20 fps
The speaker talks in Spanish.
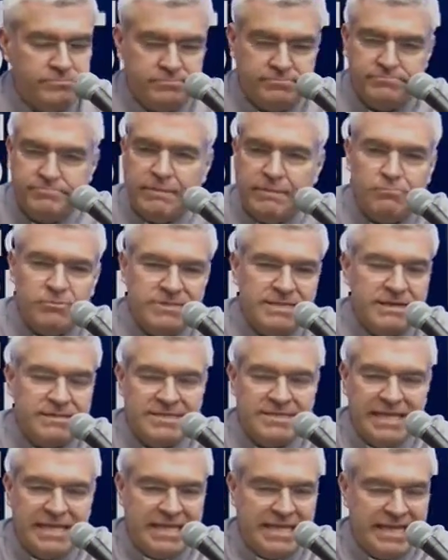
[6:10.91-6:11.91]
vamos a
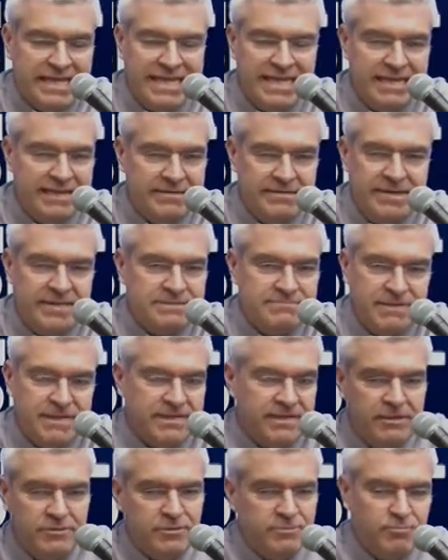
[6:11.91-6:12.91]
tener que
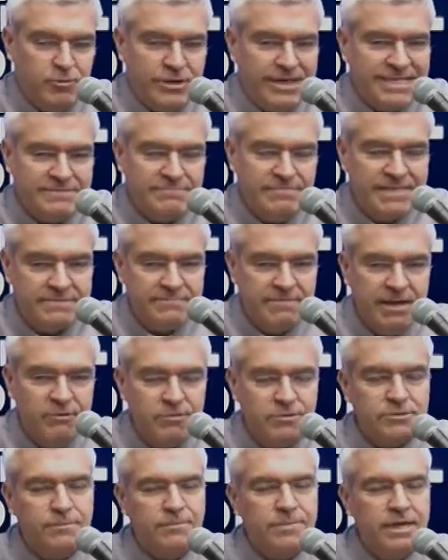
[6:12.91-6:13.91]
desprendernos porque es más valioso.